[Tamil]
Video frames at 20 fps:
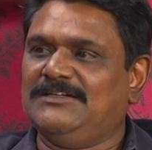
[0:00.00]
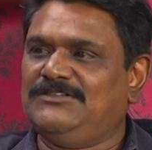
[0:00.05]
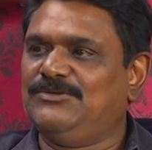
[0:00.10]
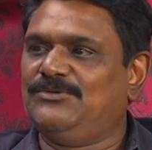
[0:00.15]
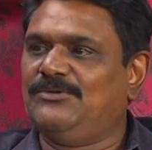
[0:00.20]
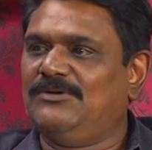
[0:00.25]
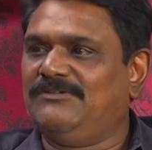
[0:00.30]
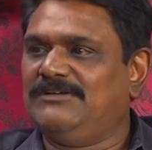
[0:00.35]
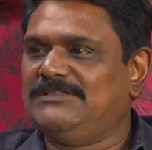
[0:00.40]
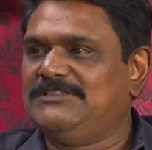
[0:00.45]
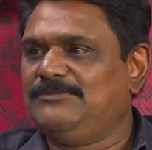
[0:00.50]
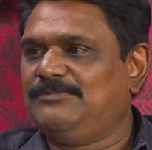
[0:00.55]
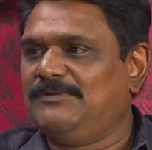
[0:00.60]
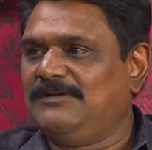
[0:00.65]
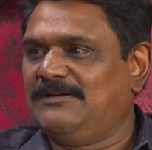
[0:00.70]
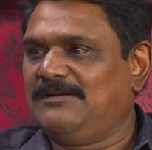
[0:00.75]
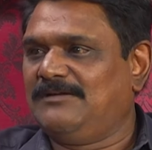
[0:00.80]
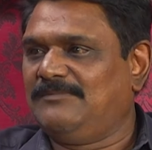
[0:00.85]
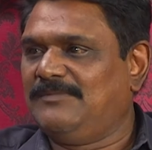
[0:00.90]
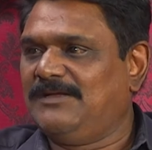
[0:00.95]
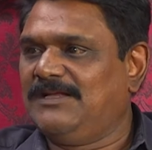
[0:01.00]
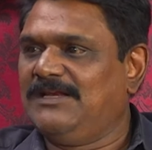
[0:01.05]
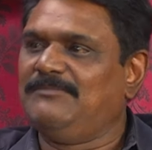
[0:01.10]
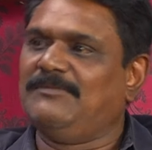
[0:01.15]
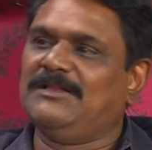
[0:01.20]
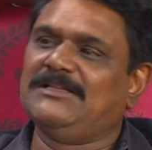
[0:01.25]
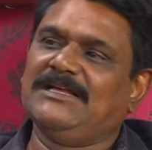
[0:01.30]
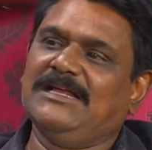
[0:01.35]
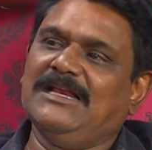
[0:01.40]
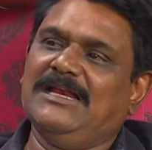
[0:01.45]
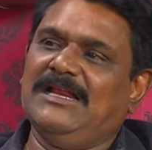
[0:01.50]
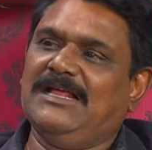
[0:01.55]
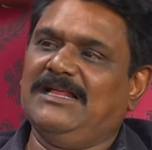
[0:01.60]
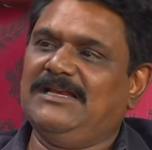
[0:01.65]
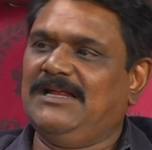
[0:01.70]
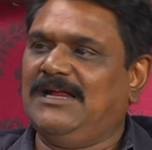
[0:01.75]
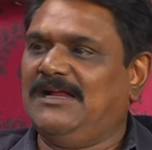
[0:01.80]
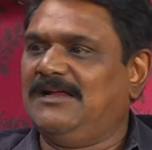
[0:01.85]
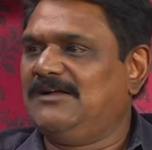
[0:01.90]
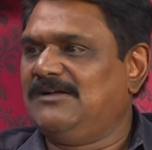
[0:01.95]
கட்சிக்குள்ளே வச்சுப்பேன்ற மாதிரி மற்ற
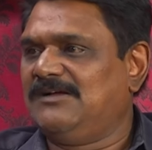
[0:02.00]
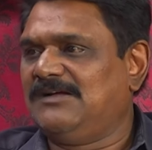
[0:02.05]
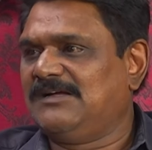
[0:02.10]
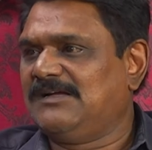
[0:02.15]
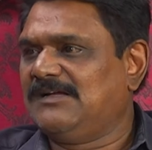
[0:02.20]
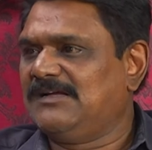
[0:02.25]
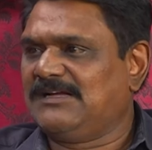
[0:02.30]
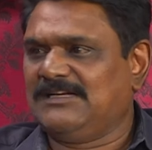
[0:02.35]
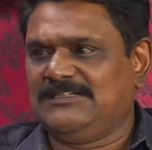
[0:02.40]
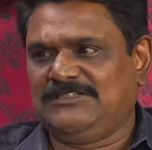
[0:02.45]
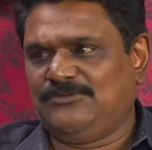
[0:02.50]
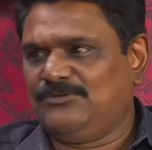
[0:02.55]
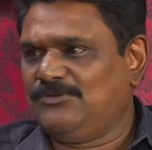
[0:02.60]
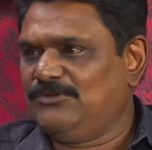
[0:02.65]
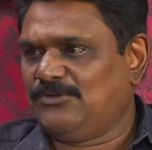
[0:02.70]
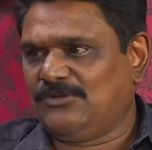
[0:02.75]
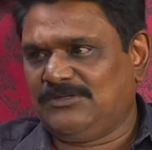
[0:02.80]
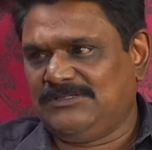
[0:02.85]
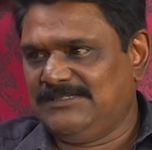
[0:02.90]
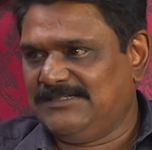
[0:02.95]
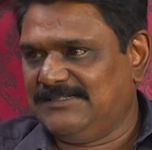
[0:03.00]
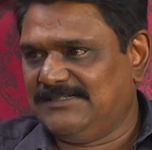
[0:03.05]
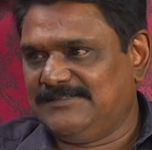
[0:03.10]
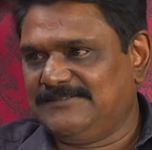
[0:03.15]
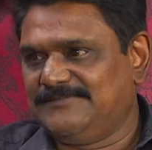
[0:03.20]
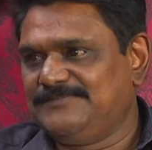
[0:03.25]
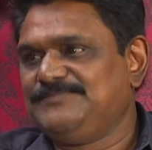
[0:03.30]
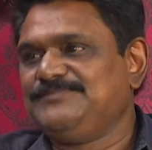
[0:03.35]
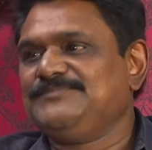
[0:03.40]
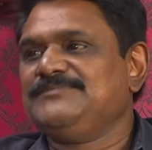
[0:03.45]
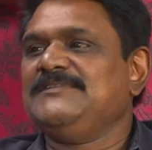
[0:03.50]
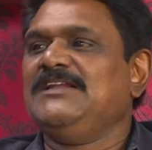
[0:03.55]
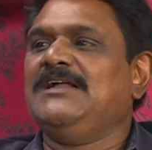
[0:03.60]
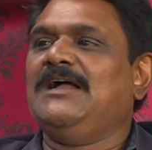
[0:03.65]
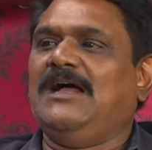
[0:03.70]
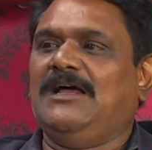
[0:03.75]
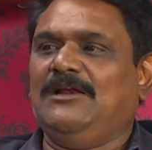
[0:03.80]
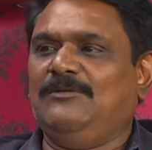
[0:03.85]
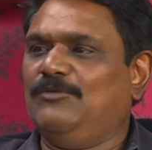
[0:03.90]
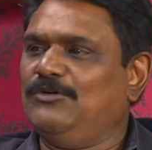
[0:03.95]
எல்லாரையும் கட்சியை விட்டு துரத்திட்டார்
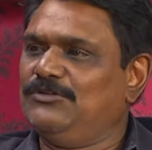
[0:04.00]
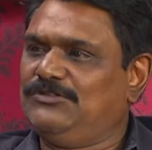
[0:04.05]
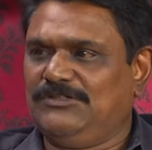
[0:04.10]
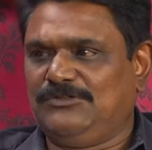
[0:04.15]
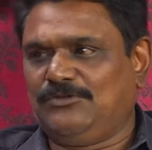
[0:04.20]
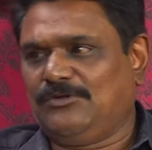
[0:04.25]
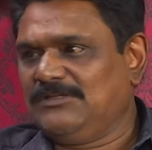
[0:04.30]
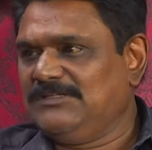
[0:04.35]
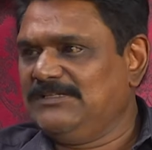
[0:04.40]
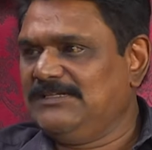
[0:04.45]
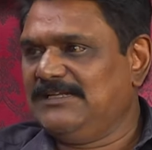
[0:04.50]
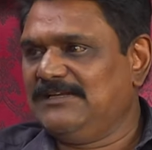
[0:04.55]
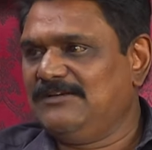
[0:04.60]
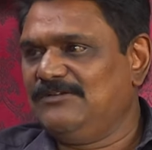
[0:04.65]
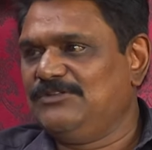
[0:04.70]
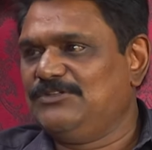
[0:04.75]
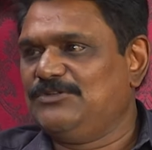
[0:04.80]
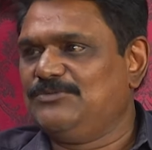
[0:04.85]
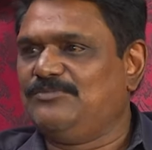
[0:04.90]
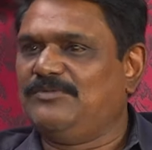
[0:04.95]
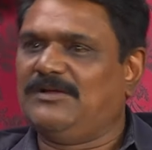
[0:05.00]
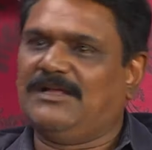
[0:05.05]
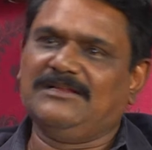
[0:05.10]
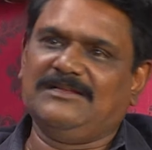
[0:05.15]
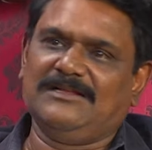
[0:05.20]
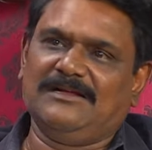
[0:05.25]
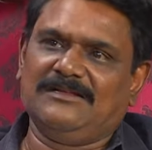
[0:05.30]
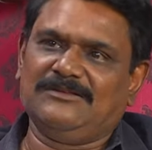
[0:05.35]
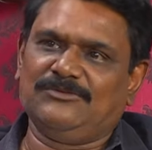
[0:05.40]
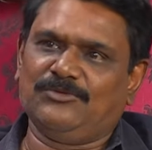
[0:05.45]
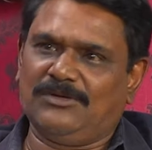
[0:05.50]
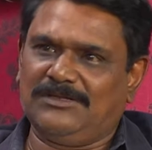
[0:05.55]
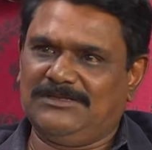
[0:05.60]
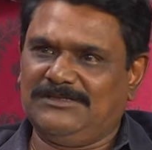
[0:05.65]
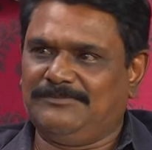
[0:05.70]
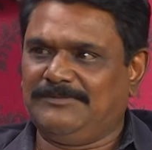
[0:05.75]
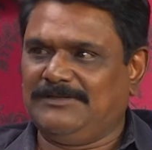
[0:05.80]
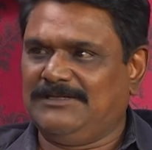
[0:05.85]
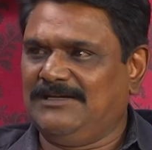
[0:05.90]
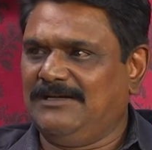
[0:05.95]
ஆல்மோஸ்ட் துரத்திட்டாருன்னு வச்சுப்போம் அந்த
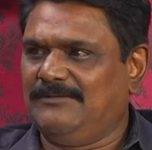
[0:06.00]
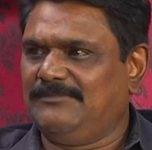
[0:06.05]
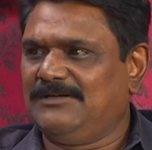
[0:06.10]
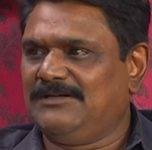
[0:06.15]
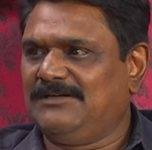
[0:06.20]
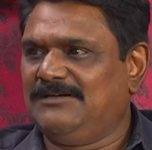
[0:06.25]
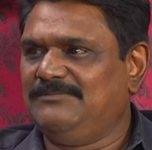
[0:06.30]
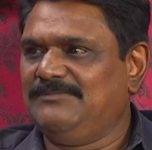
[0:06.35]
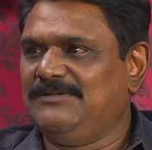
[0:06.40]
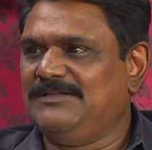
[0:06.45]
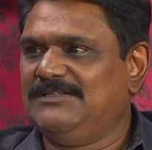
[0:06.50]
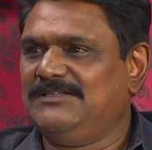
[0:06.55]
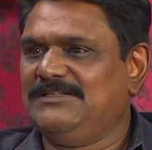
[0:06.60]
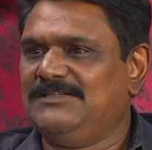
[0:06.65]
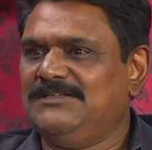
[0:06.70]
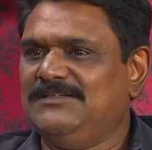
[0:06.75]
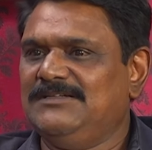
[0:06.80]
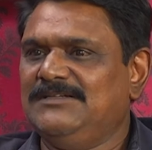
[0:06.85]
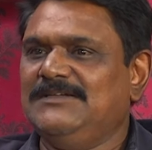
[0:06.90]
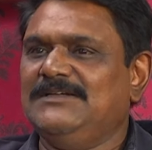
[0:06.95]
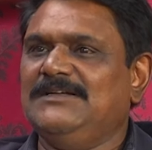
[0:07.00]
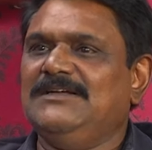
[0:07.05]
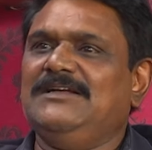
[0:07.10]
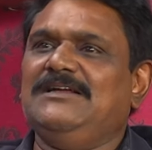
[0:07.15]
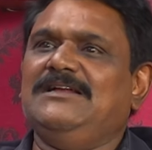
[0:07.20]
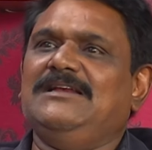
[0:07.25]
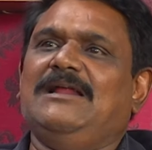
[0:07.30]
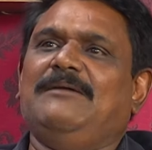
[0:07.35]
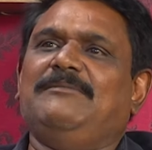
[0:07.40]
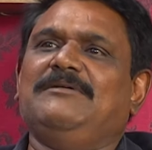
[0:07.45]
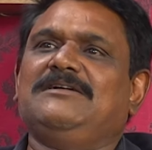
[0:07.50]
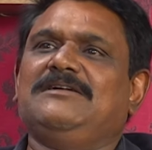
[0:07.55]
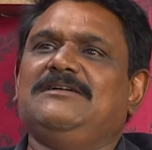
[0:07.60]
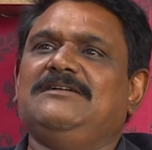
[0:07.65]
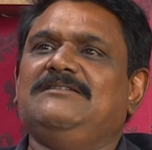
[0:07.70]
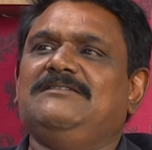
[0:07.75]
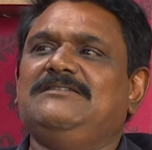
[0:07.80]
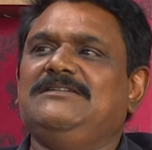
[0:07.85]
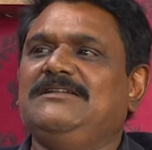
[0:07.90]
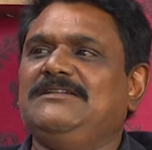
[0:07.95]
துரத்தப்பட்ட நபர்கள் மீது நமக்கு
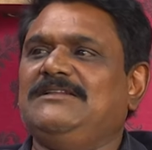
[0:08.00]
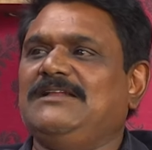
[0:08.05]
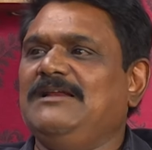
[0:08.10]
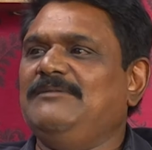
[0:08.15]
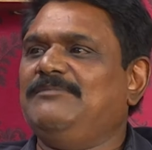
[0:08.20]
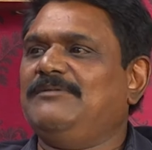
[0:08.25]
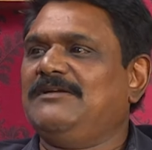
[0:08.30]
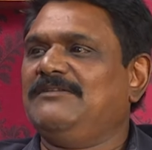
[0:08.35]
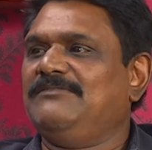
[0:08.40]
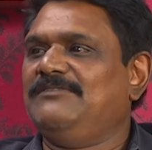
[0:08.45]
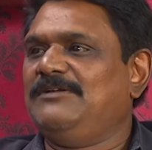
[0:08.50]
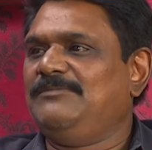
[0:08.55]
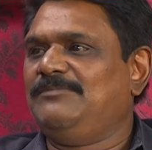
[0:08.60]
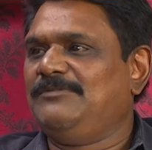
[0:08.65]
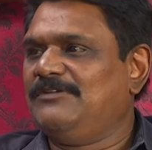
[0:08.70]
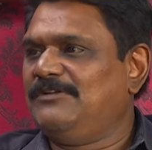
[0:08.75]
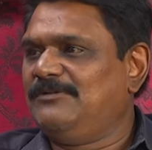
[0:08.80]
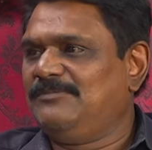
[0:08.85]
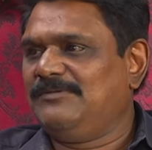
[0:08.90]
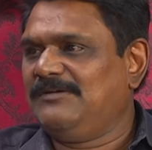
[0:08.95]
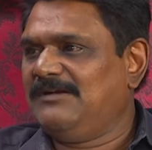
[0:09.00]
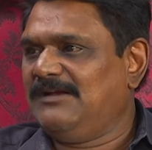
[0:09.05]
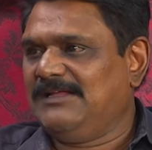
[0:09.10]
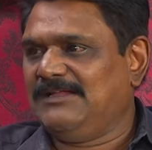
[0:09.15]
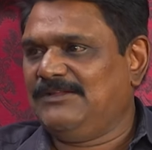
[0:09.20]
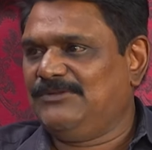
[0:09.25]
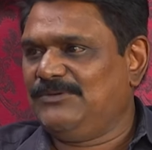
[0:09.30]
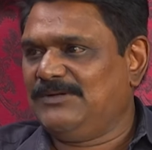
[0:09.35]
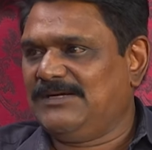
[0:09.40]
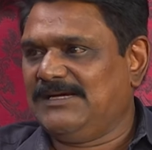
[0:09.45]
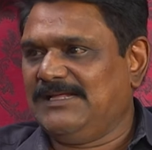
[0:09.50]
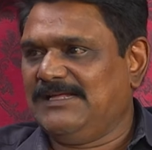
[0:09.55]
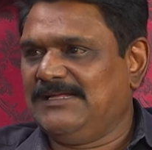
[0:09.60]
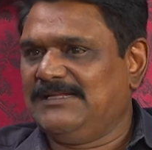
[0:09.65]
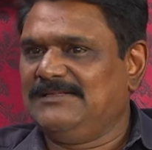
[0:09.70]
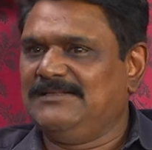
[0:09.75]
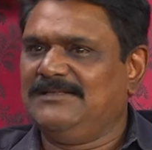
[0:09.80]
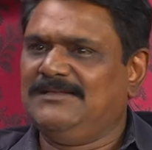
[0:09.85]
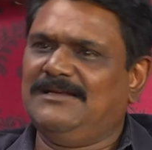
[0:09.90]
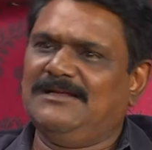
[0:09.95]
வந்து தனிப்பட்ட விருப்பு வெறுப்புலாம் எதுவும்
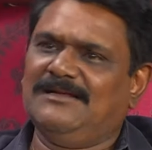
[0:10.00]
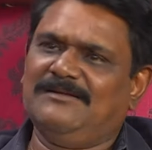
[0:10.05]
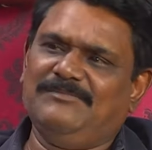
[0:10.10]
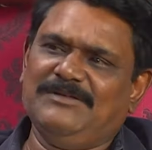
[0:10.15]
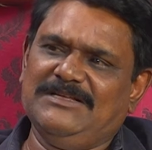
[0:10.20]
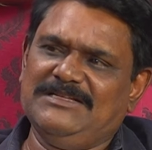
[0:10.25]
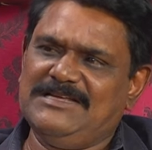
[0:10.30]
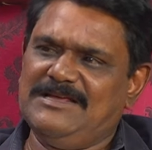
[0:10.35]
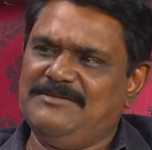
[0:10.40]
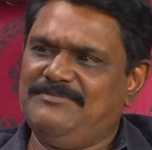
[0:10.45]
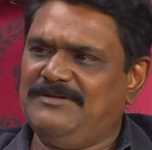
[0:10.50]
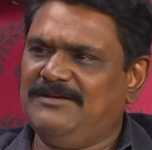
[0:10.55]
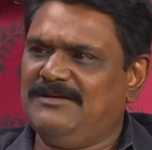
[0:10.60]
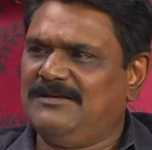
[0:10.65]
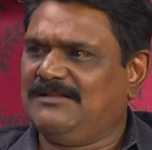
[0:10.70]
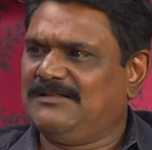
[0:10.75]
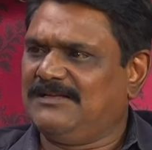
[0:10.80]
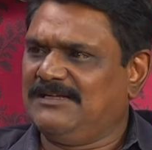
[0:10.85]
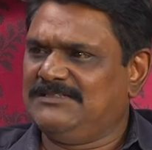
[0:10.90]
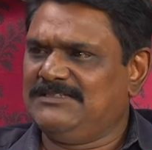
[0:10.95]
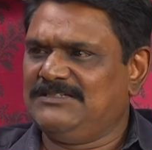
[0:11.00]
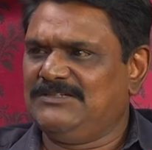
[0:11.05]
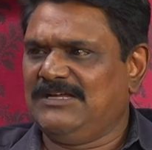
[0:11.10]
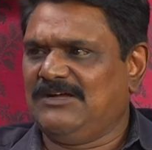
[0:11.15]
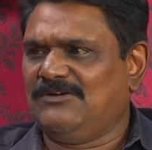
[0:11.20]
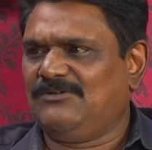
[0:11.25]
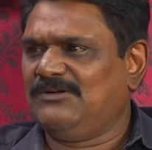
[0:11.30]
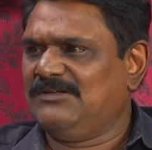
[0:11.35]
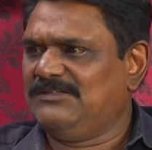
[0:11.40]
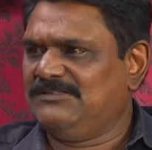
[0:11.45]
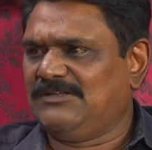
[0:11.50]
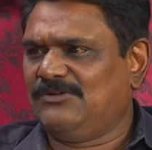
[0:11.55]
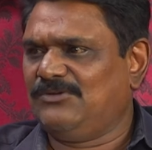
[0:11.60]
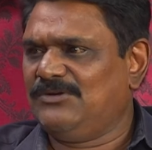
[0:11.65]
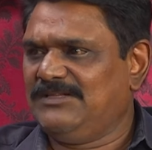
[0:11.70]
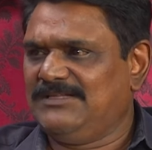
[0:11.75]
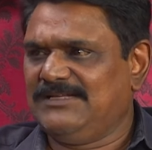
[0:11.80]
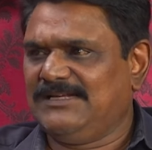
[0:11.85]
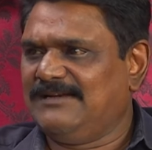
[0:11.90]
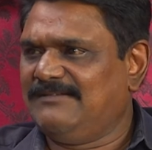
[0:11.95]
கிடையாது இல்லை பிஜேபின்றது கட்சி அவங்க
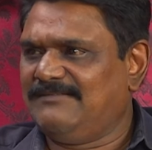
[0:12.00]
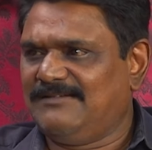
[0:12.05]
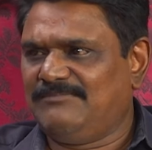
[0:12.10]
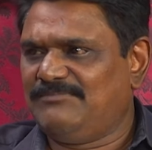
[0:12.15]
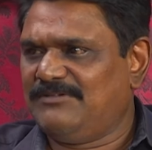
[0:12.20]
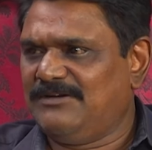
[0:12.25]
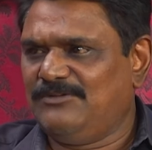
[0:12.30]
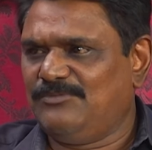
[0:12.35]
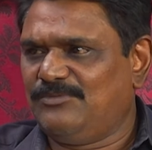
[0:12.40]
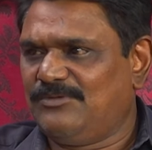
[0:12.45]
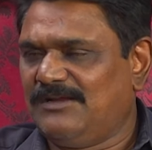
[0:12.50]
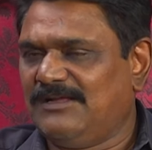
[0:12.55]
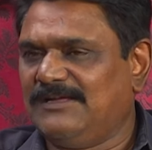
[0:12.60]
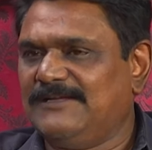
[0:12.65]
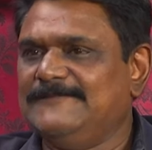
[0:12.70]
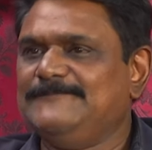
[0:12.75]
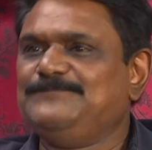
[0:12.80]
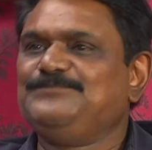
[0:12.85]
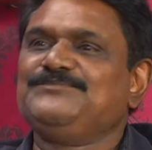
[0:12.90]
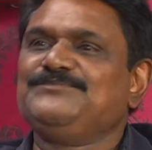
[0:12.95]
சௌரியத்துக்கு என்ன பண்ணிட்டு போகிறாங்க